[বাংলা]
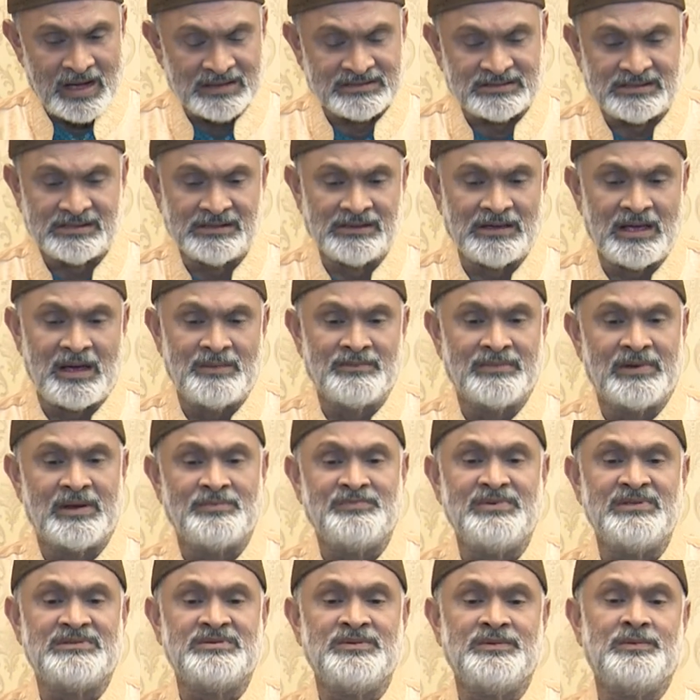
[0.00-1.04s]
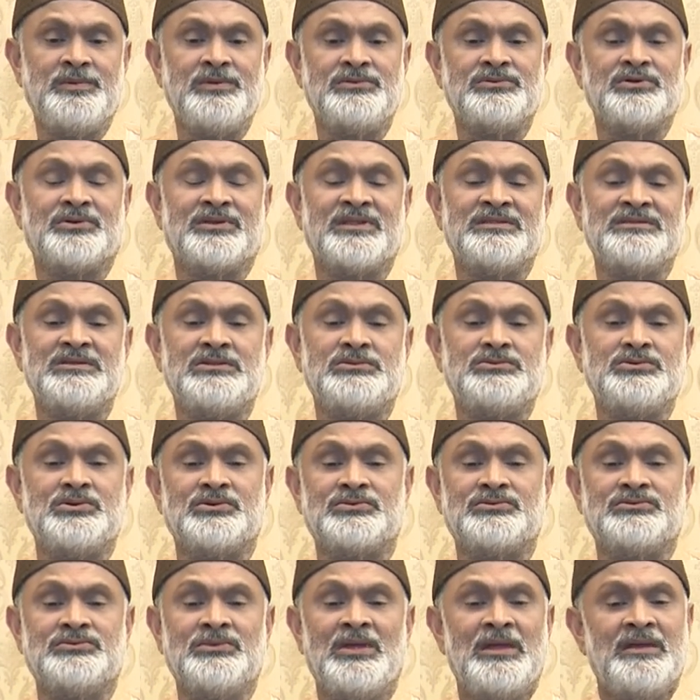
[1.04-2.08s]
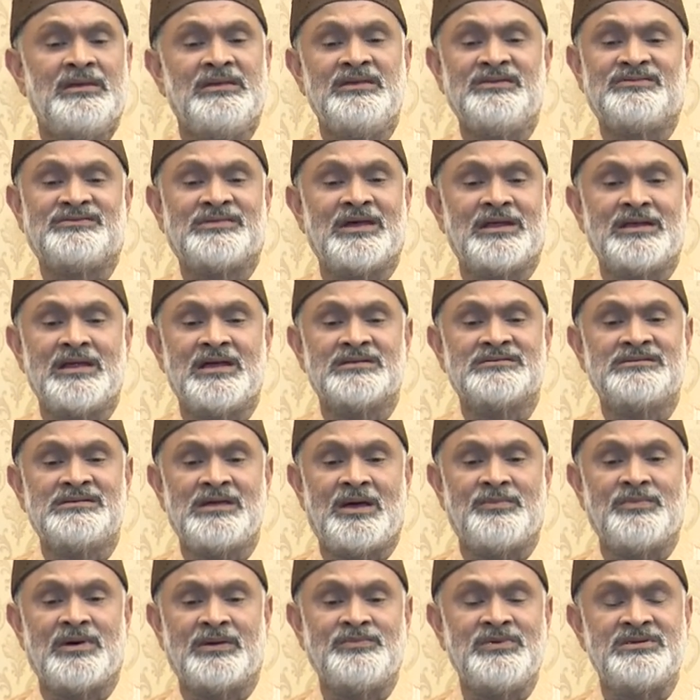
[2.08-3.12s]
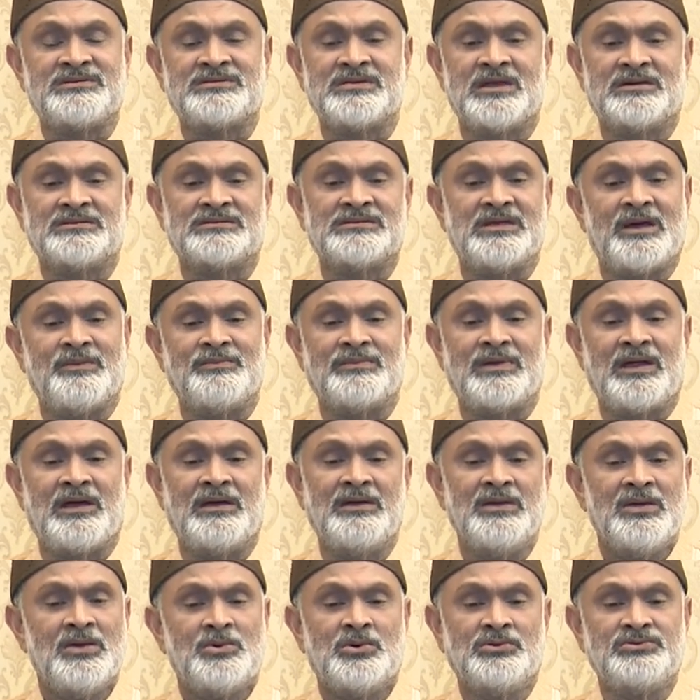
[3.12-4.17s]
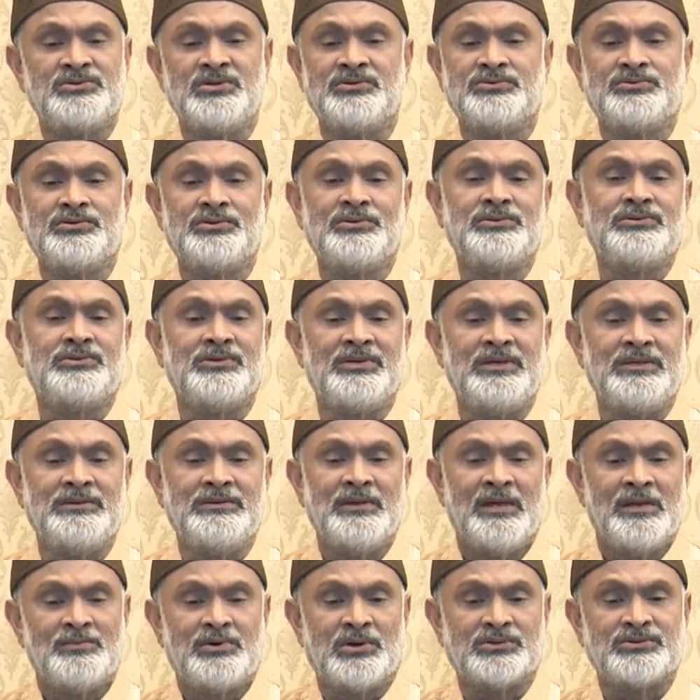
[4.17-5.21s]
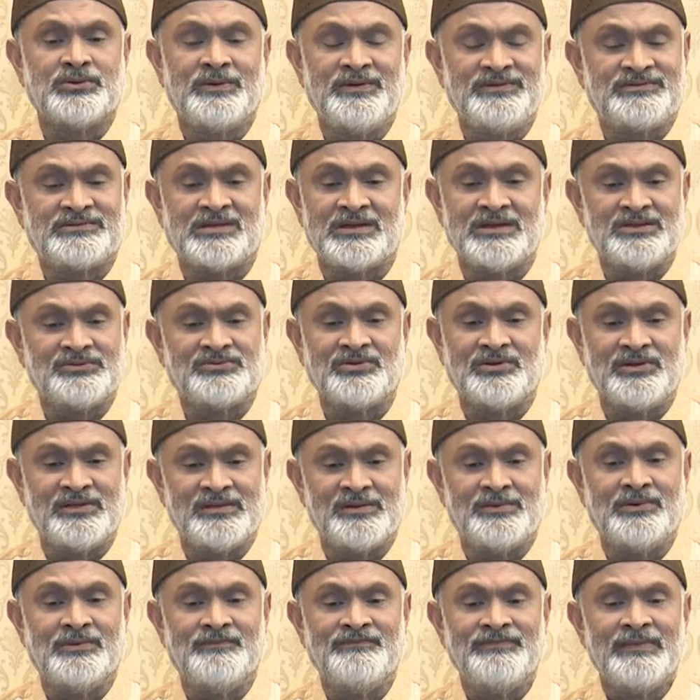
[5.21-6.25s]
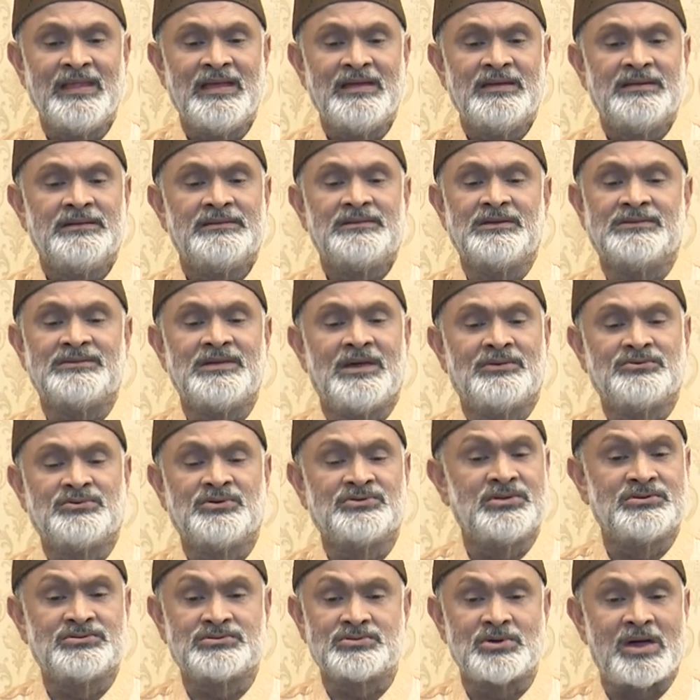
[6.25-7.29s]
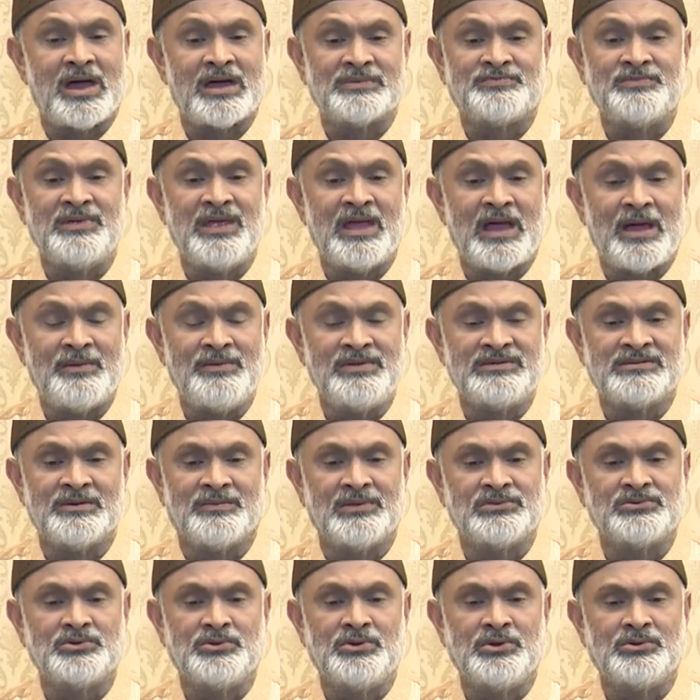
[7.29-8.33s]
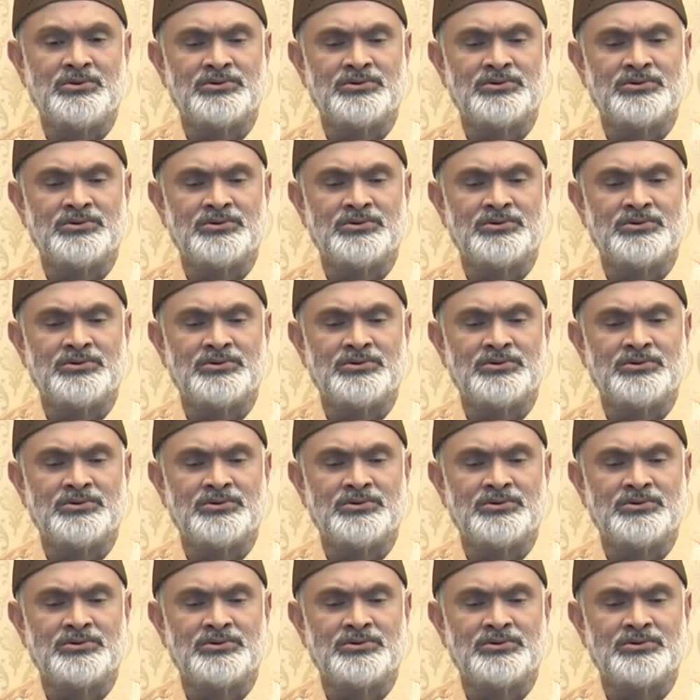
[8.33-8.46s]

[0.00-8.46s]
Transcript: মাছে আমরা পৃথিবীর ভিতরে দ্বিতীয় স্থানে আছি আমার বিশ্বাস যে আমরা অতি দ্রুতই প্রথম স্থানে চলে যাব তো যথেষ্ট আমি আমিষ আমরা তৈরি